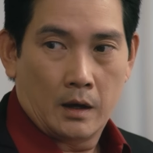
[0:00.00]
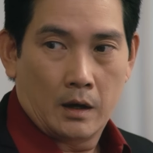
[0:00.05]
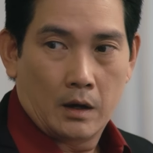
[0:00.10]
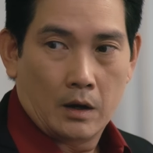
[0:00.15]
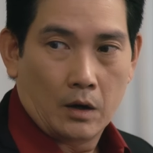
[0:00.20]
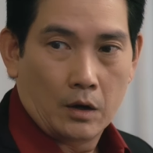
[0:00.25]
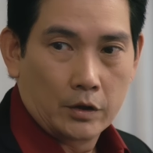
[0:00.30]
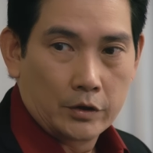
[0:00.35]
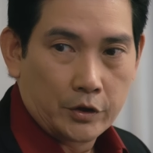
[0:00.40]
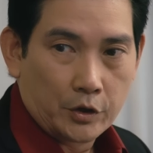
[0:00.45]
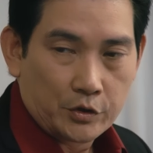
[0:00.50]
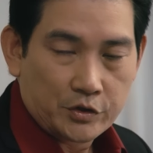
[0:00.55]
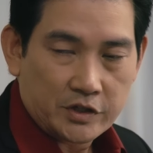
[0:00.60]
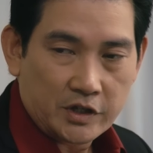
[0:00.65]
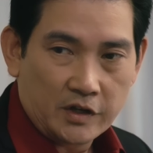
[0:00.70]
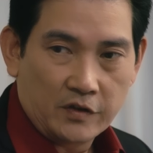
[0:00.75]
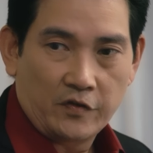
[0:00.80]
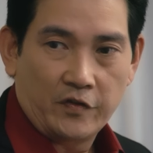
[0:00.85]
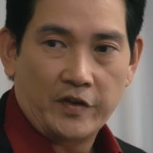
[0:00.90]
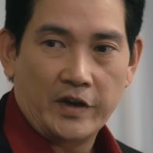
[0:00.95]
All those
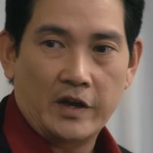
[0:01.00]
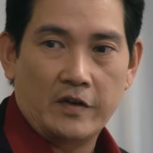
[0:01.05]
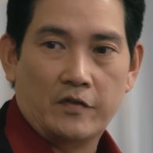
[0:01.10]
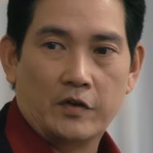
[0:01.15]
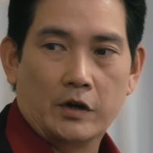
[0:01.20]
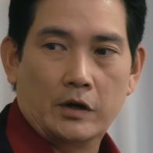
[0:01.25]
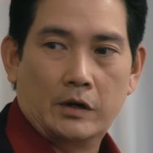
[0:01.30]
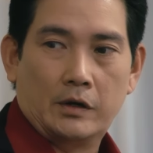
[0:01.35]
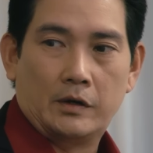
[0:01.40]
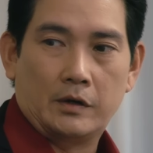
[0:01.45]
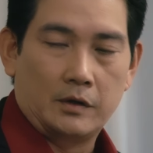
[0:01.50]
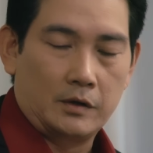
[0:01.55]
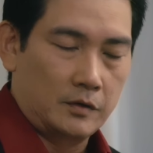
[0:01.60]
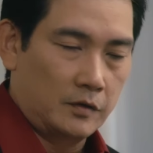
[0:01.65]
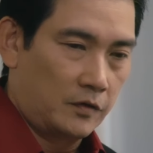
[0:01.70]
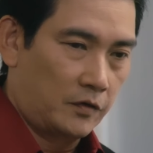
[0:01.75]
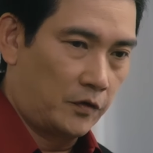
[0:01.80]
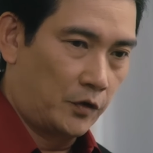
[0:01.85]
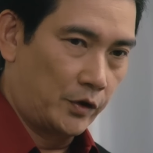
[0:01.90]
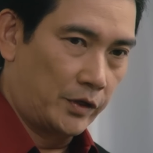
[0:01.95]
in favor
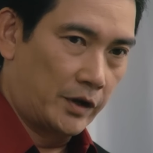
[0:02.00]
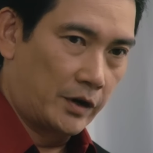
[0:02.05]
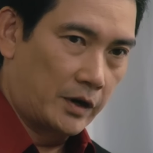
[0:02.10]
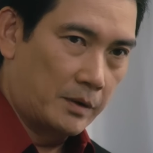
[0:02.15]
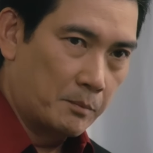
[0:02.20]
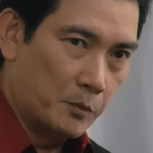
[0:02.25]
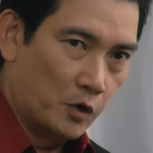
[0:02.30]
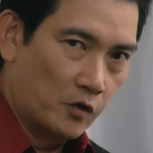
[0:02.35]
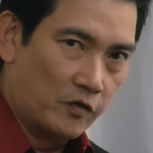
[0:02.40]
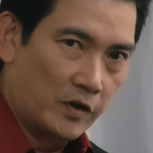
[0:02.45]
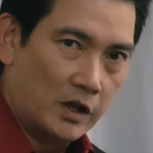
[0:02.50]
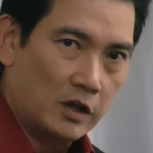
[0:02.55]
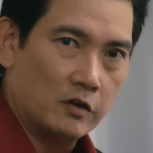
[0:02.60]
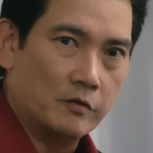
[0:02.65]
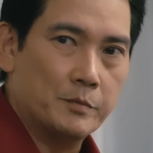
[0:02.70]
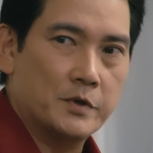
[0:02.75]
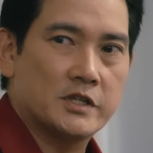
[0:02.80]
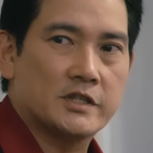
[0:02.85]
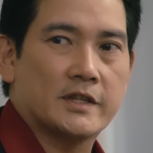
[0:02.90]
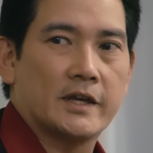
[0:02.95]
for the removal of
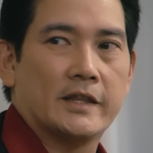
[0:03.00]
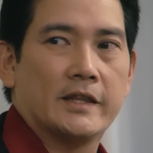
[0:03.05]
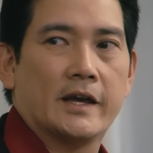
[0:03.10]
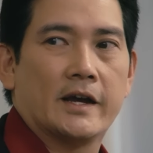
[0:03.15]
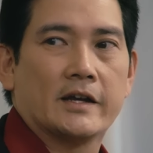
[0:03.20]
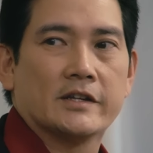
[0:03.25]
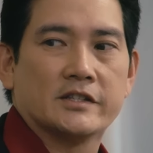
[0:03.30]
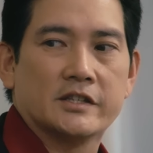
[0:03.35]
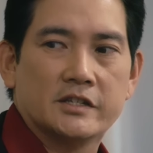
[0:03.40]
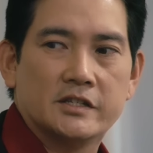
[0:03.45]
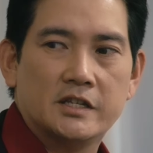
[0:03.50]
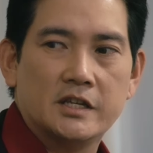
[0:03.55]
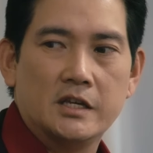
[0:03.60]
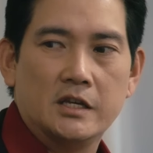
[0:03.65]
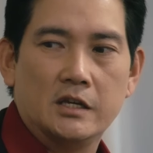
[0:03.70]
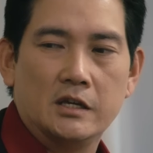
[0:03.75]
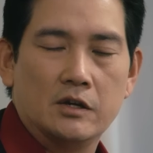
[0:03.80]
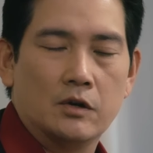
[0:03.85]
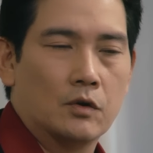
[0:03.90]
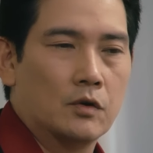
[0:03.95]
Ms. Tanyag as the
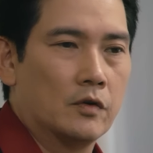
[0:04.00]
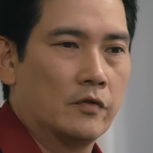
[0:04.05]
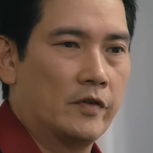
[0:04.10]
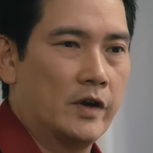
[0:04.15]
CEO of